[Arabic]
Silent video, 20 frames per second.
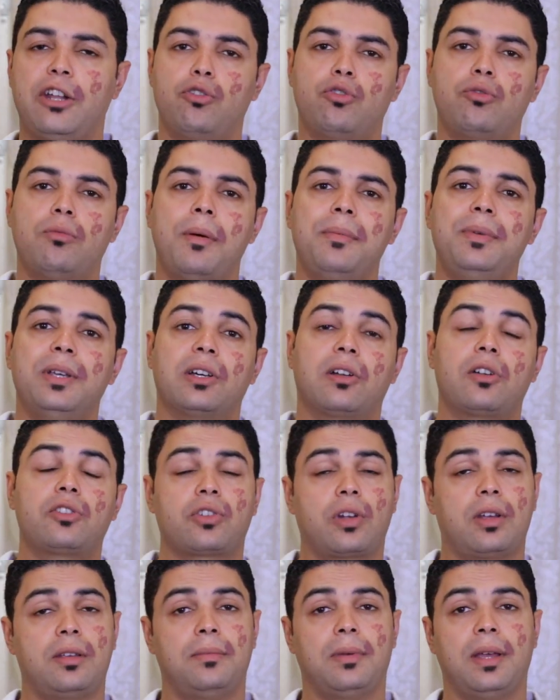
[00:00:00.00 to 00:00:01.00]
انه ما
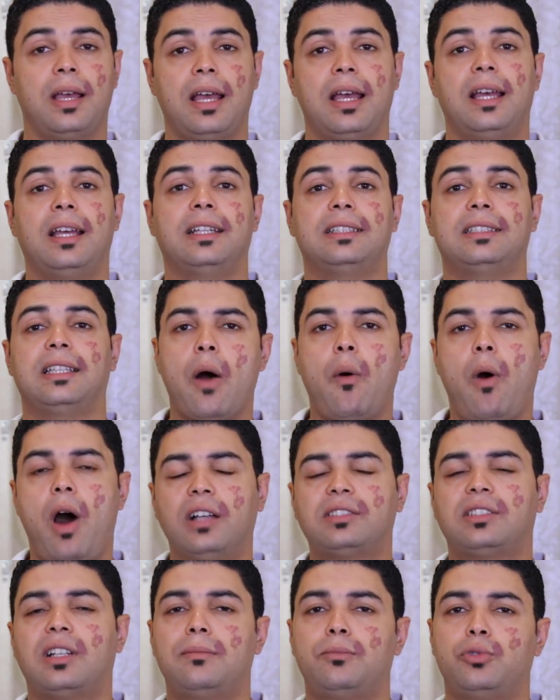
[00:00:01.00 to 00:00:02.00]
بيقراش اي بيهات او
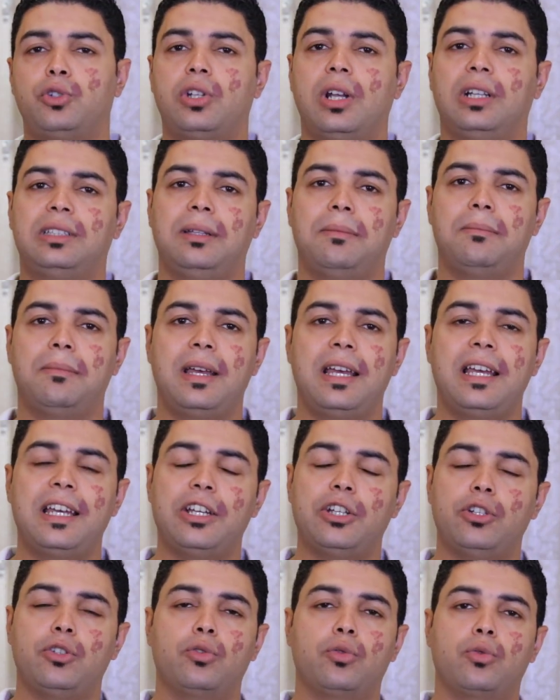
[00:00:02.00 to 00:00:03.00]
حصل مشكله
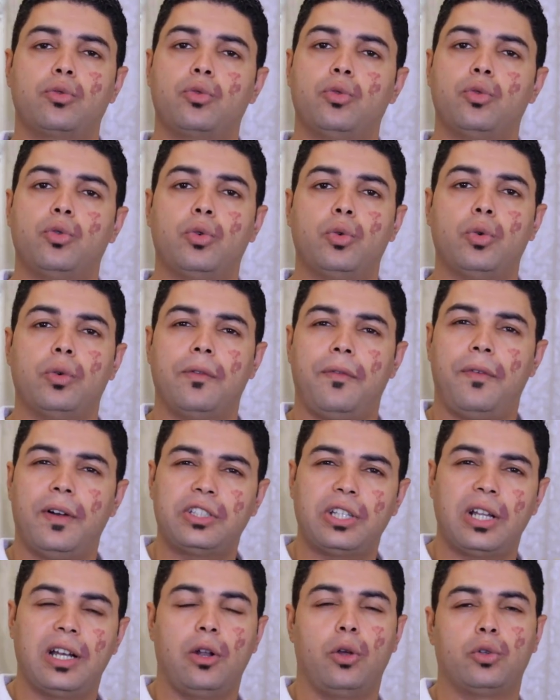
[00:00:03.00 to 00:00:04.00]
ما انه
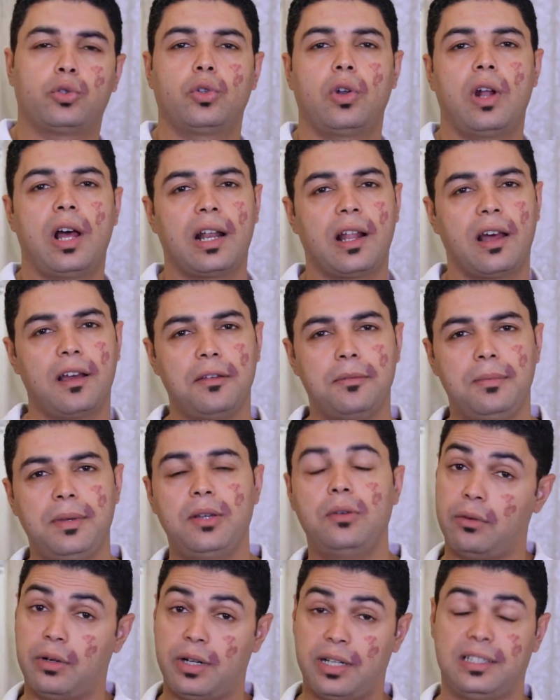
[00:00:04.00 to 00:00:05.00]
فشل الحصول على اي
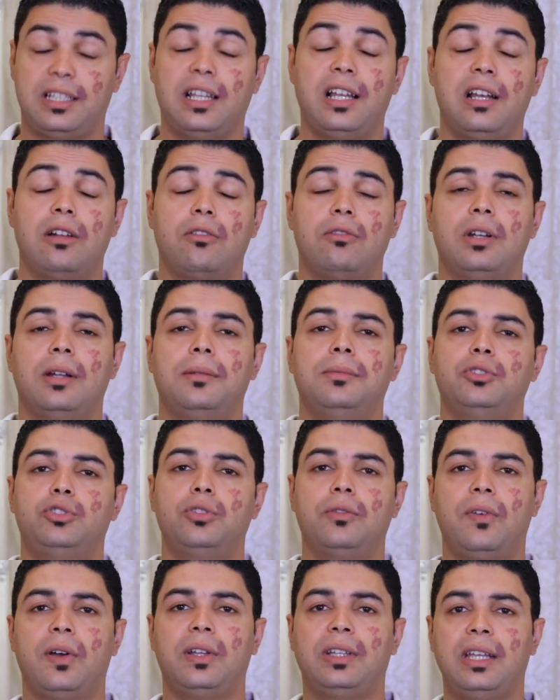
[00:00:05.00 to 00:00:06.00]
بي والرسائل اللي كنا
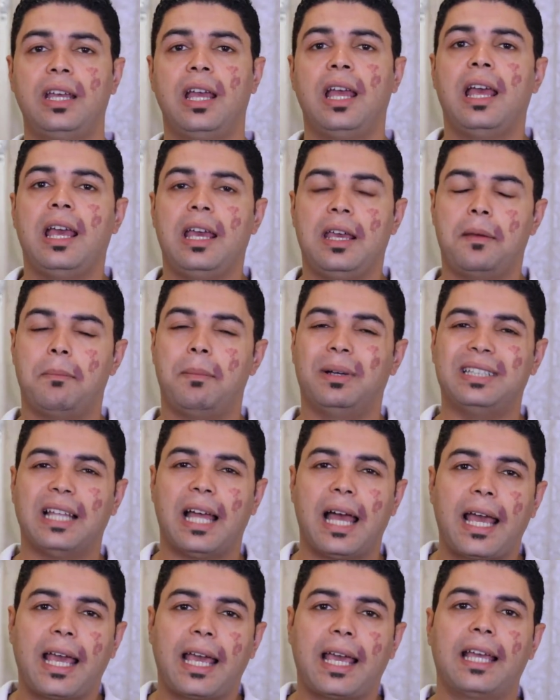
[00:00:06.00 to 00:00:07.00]
بنشوفها دي يبقى
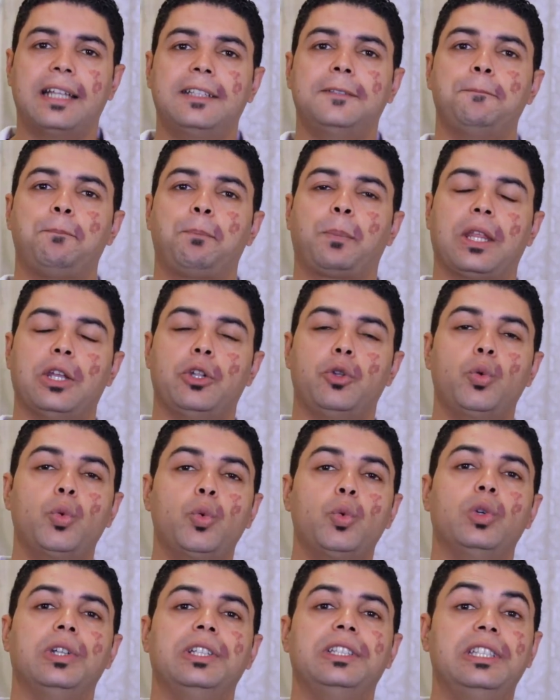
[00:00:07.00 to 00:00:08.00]
تاكد
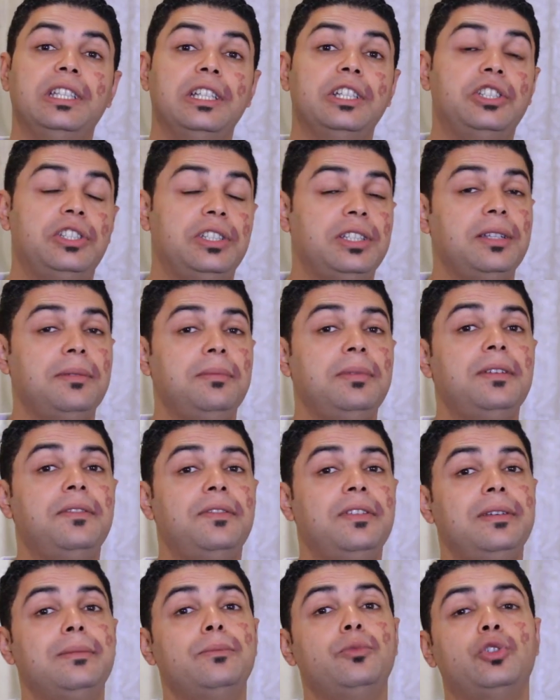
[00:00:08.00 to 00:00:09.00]
انه الدي اتش سي بي
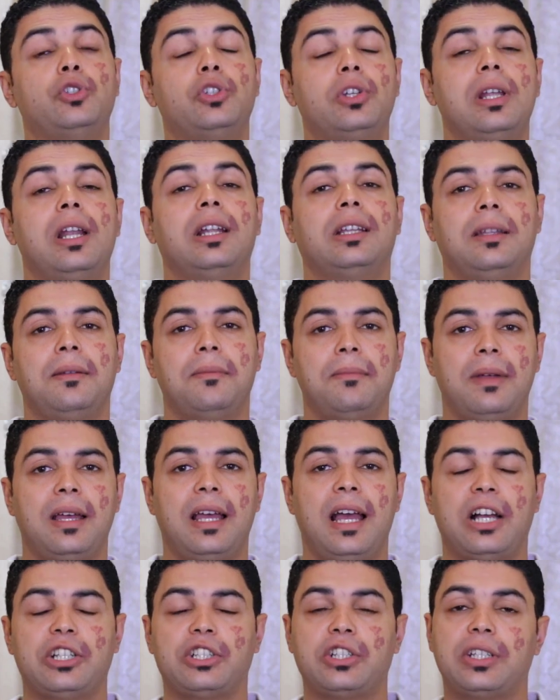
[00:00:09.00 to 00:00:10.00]
فيه مشكله
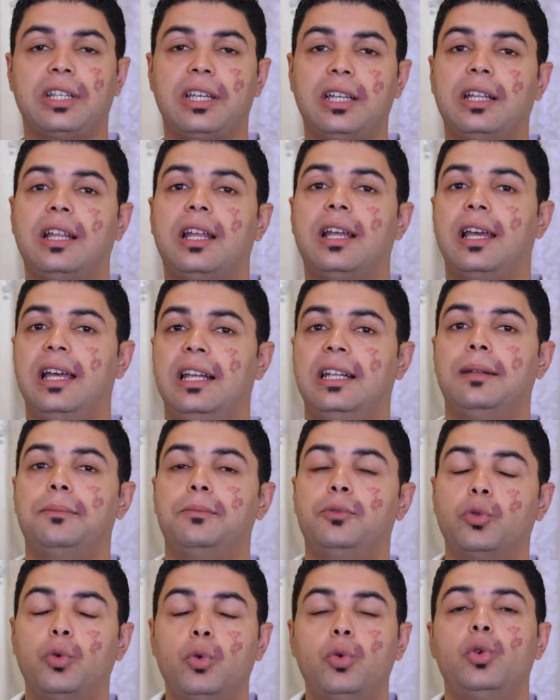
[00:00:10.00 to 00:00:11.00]
ما عشان كده احنا
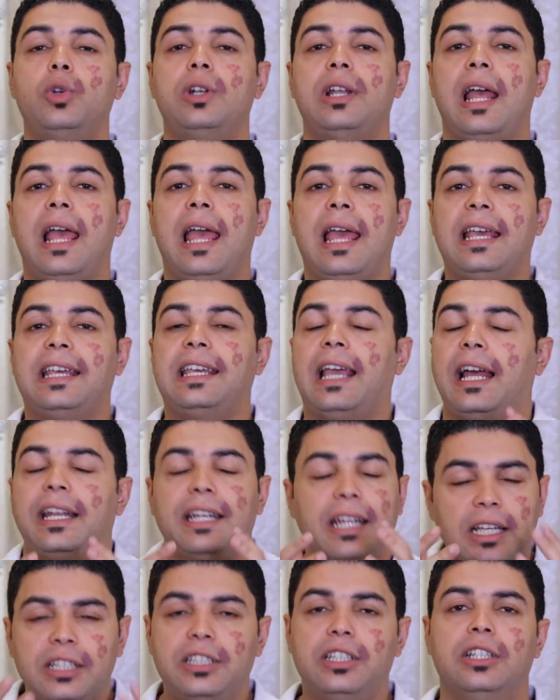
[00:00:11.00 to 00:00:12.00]
بنقول
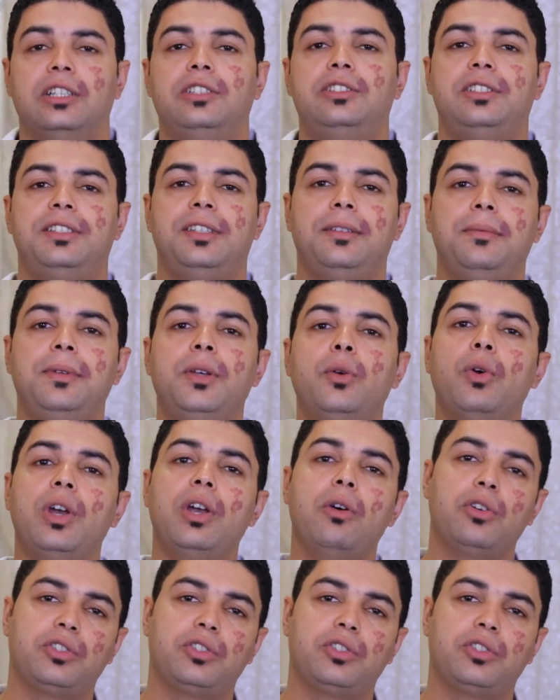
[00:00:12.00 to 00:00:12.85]
يعني ايه دي اتش سي بي وايه